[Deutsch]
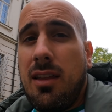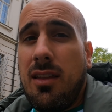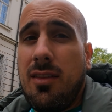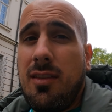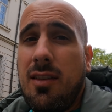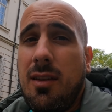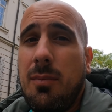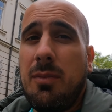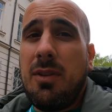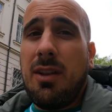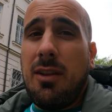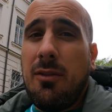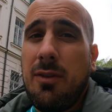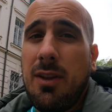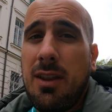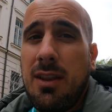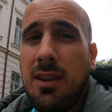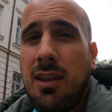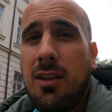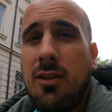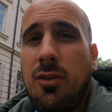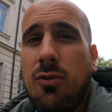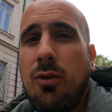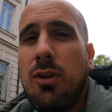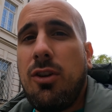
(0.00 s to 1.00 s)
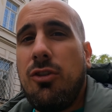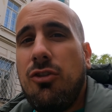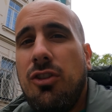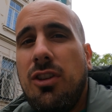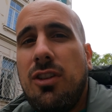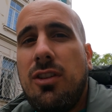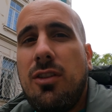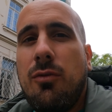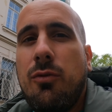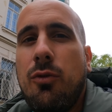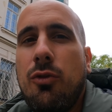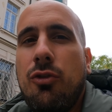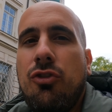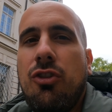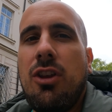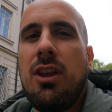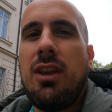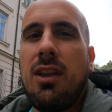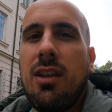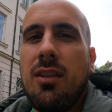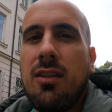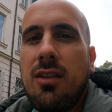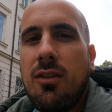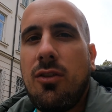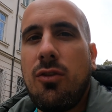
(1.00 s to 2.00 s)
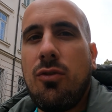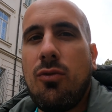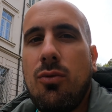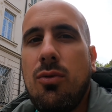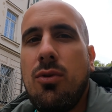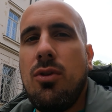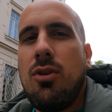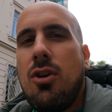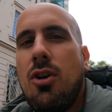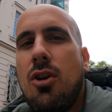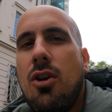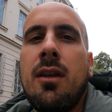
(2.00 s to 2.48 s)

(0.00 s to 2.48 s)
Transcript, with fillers: es gibt halt wenig zur Geschichte von Tschechien dazu.